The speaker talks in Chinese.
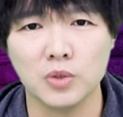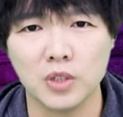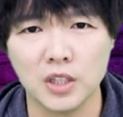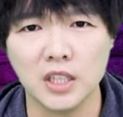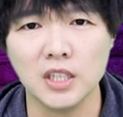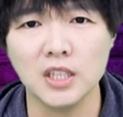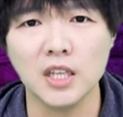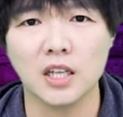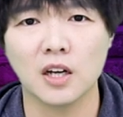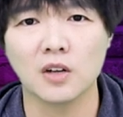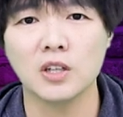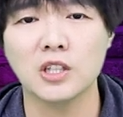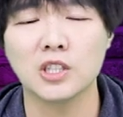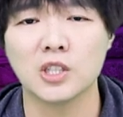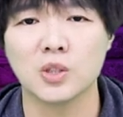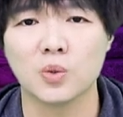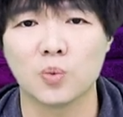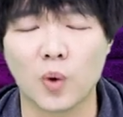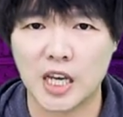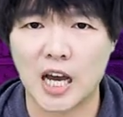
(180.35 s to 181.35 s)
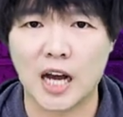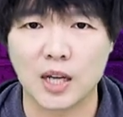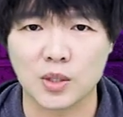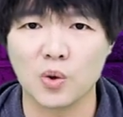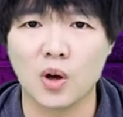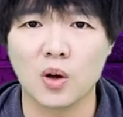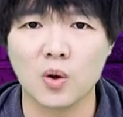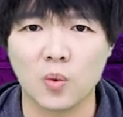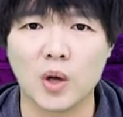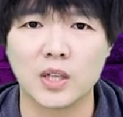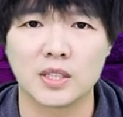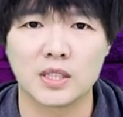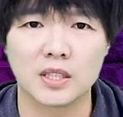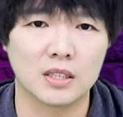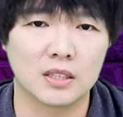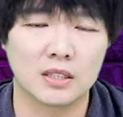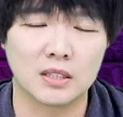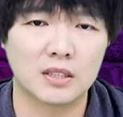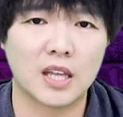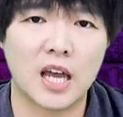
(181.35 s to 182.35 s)
你也要一起假装玩这
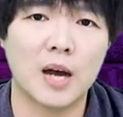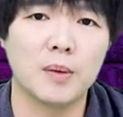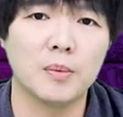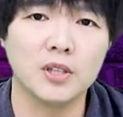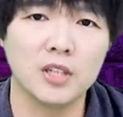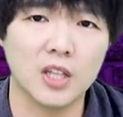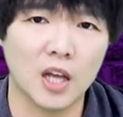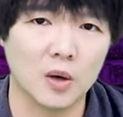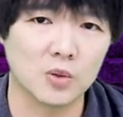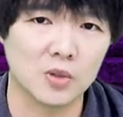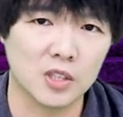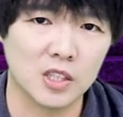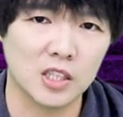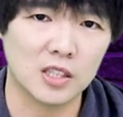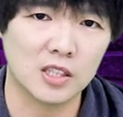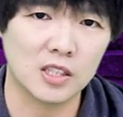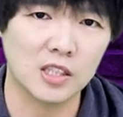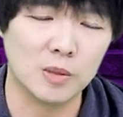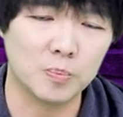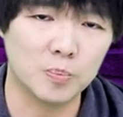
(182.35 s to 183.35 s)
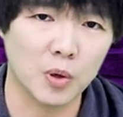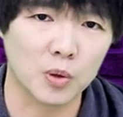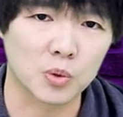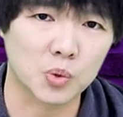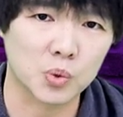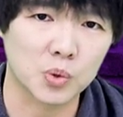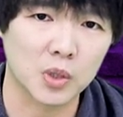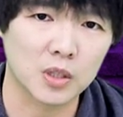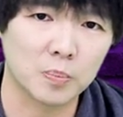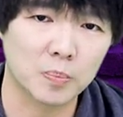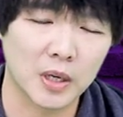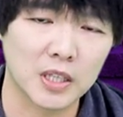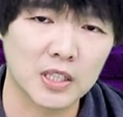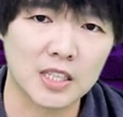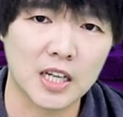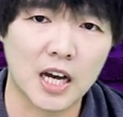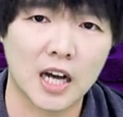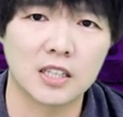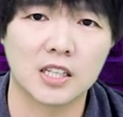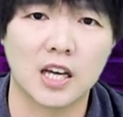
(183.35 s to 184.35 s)
个，他们脑子里自己蹦出来的半
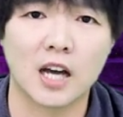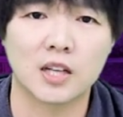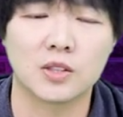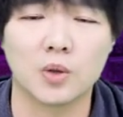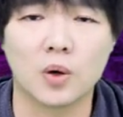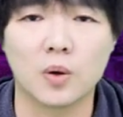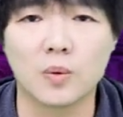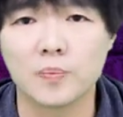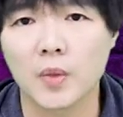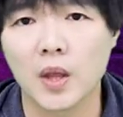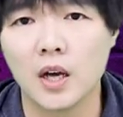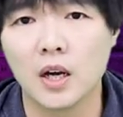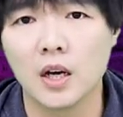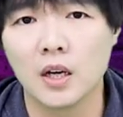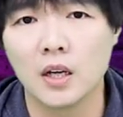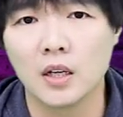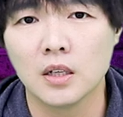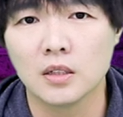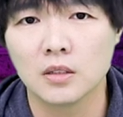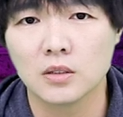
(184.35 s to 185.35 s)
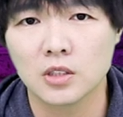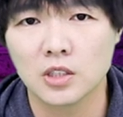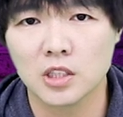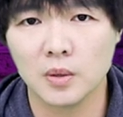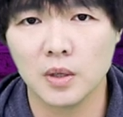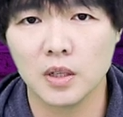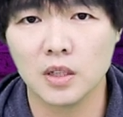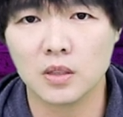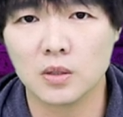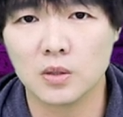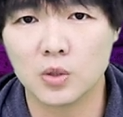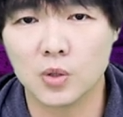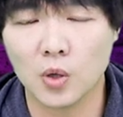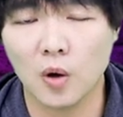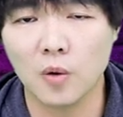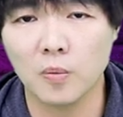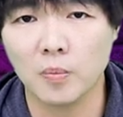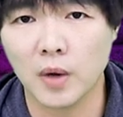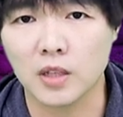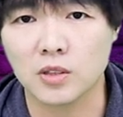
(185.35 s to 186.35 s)
家家酒。这位
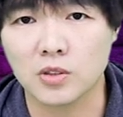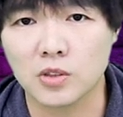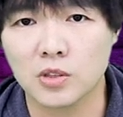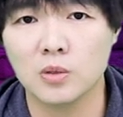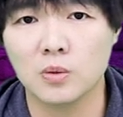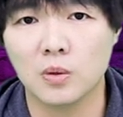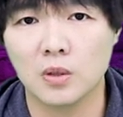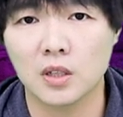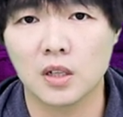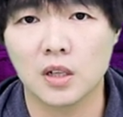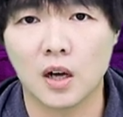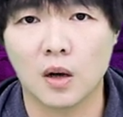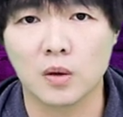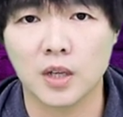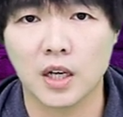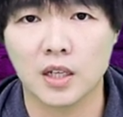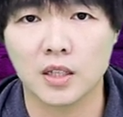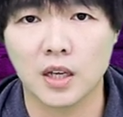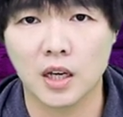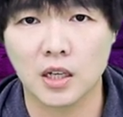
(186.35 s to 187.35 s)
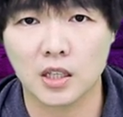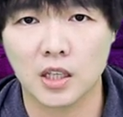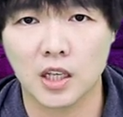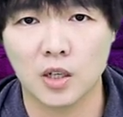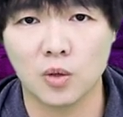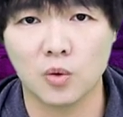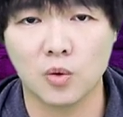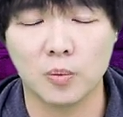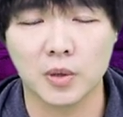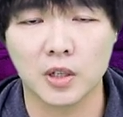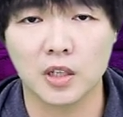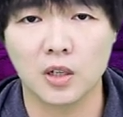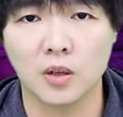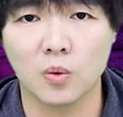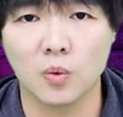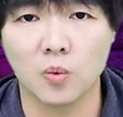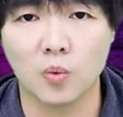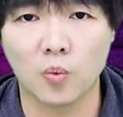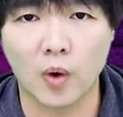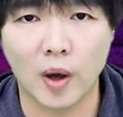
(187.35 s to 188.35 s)
充满智慧的老奶奶给了我们一个
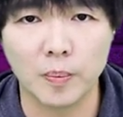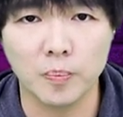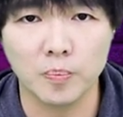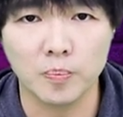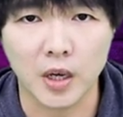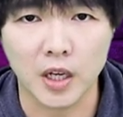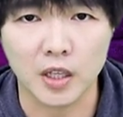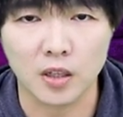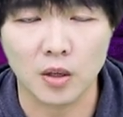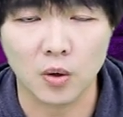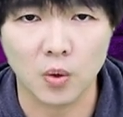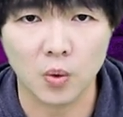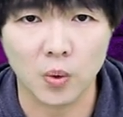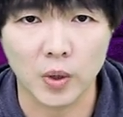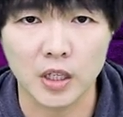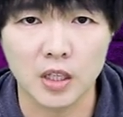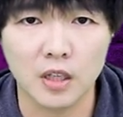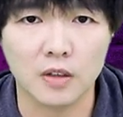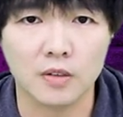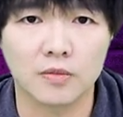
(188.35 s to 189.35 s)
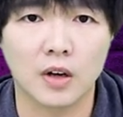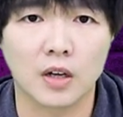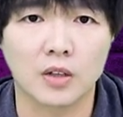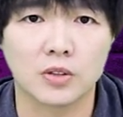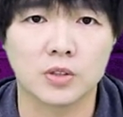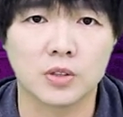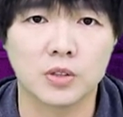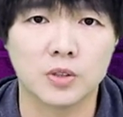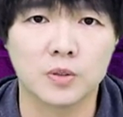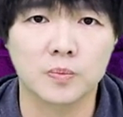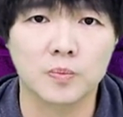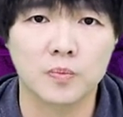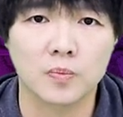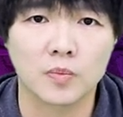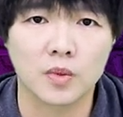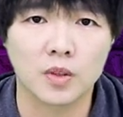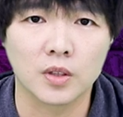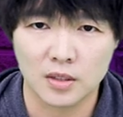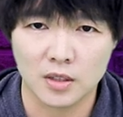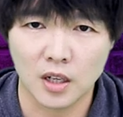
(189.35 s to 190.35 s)
完美的回应方式。
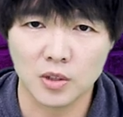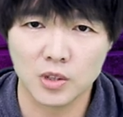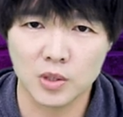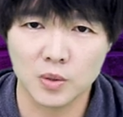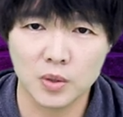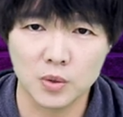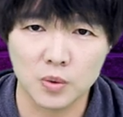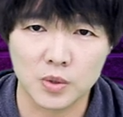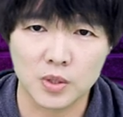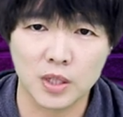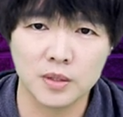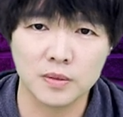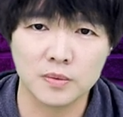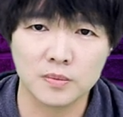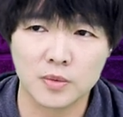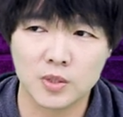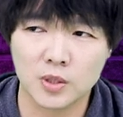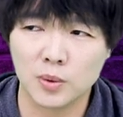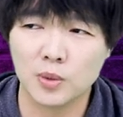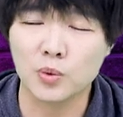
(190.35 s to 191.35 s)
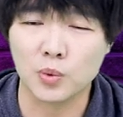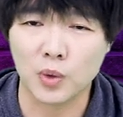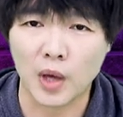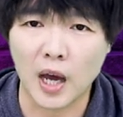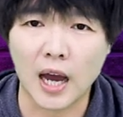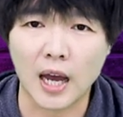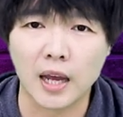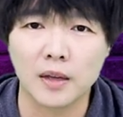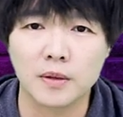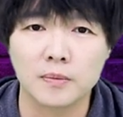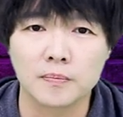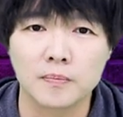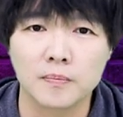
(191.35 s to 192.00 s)
然后这位女生，这位女孩，